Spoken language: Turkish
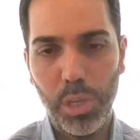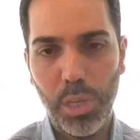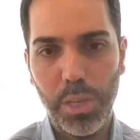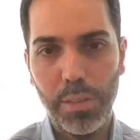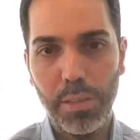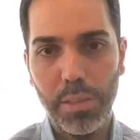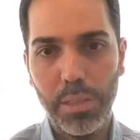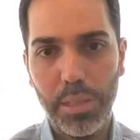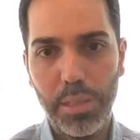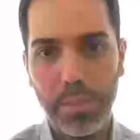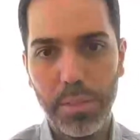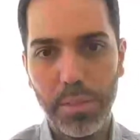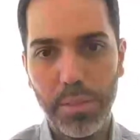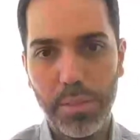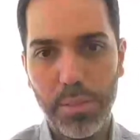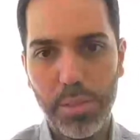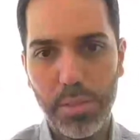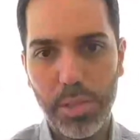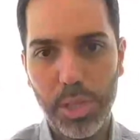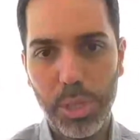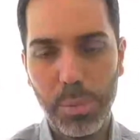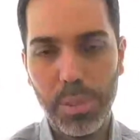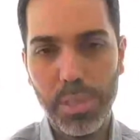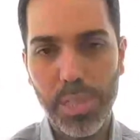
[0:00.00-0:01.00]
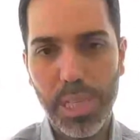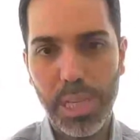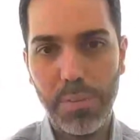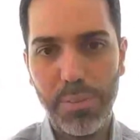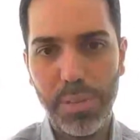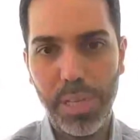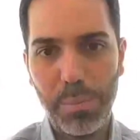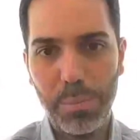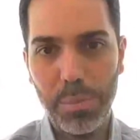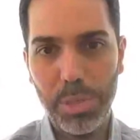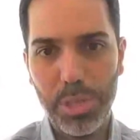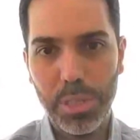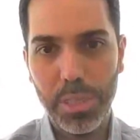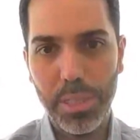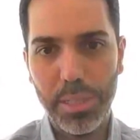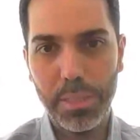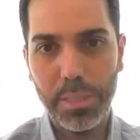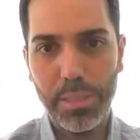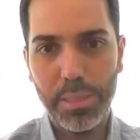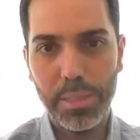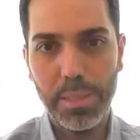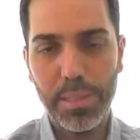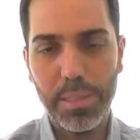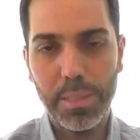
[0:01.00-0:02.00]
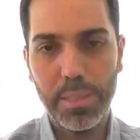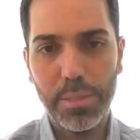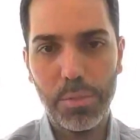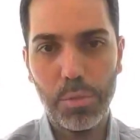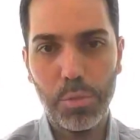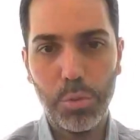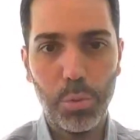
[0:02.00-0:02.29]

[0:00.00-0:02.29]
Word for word: alanda çaba sarf eden bir şirketiz.